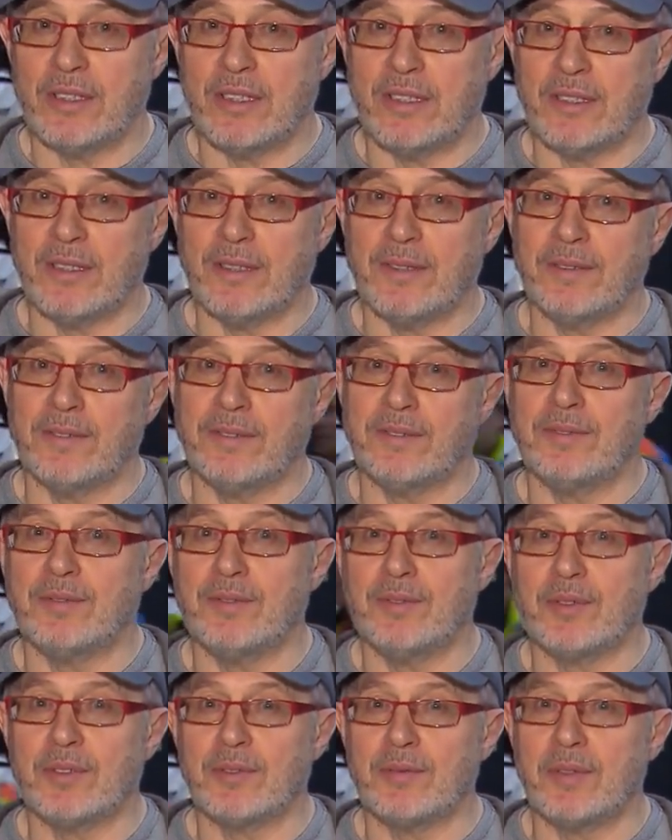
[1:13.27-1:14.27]

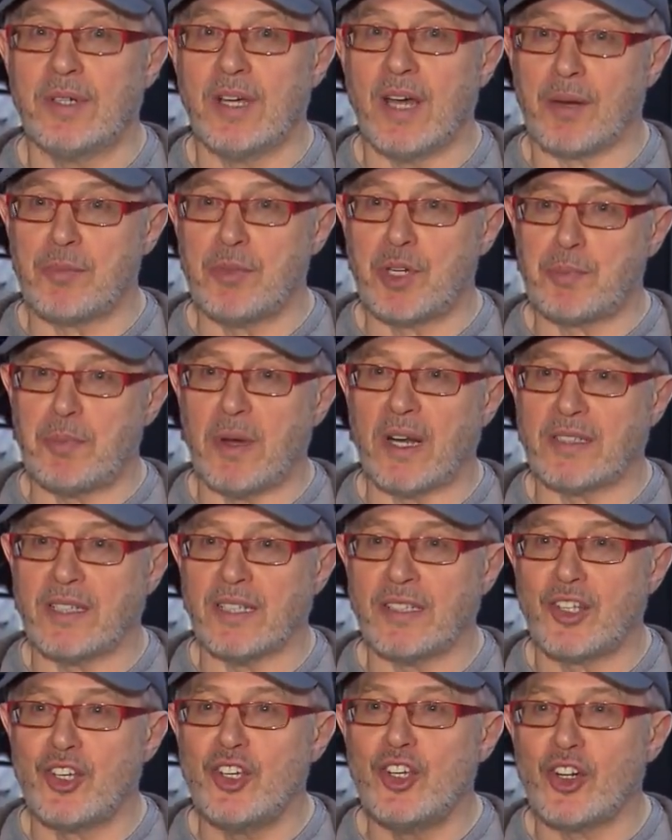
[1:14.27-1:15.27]
э, Гармиш
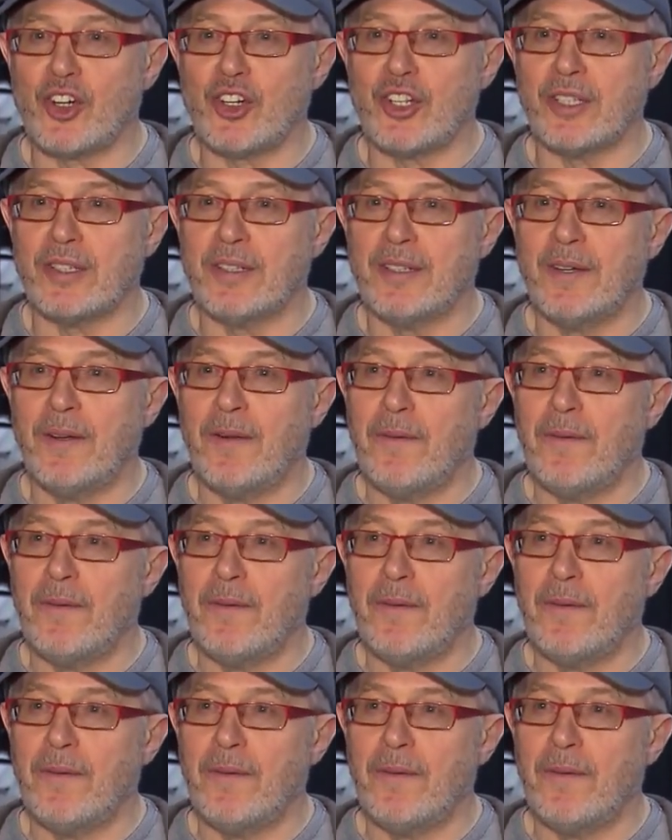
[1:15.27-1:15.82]
Партенкирхен.